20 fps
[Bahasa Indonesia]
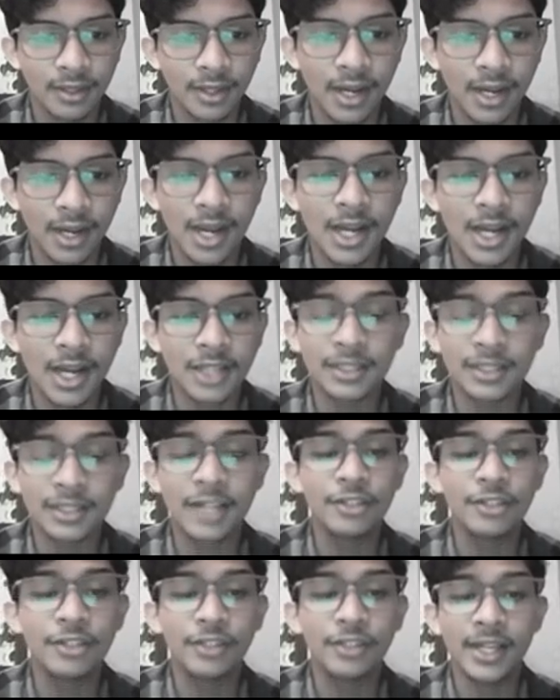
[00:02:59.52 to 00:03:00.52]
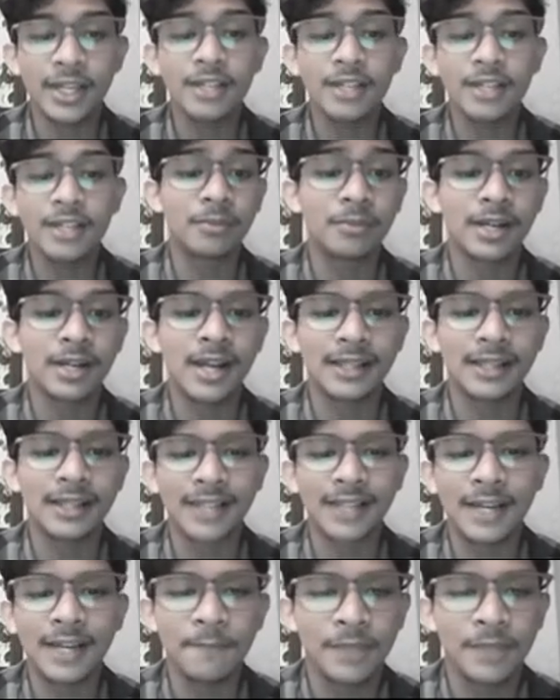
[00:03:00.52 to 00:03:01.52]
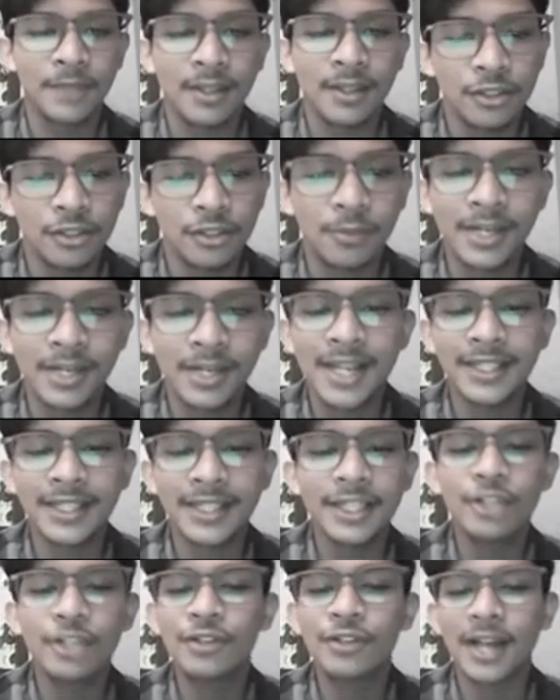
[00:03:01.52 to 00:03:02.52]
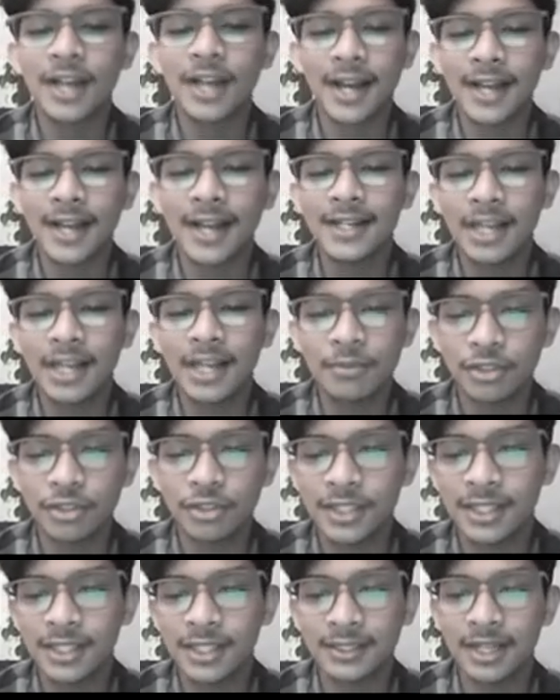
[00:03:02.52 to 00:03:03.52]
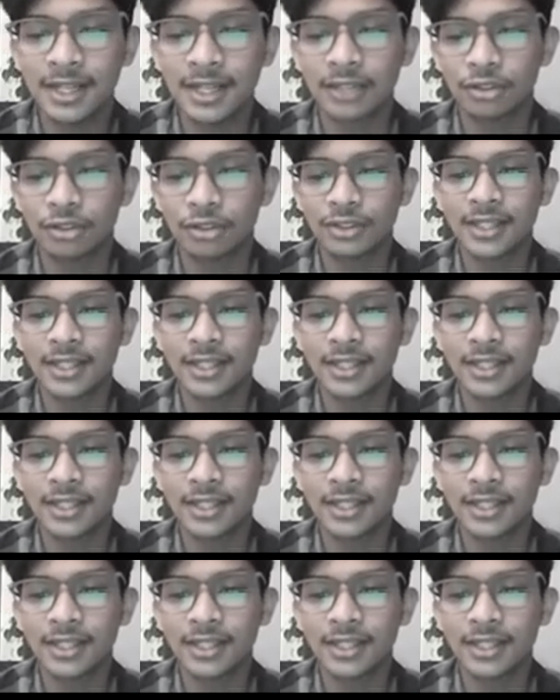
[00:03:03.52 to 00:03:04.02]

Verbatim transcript: Uh, selanjutnya sumber data. Sumber data yang digunakan dalam studi literatur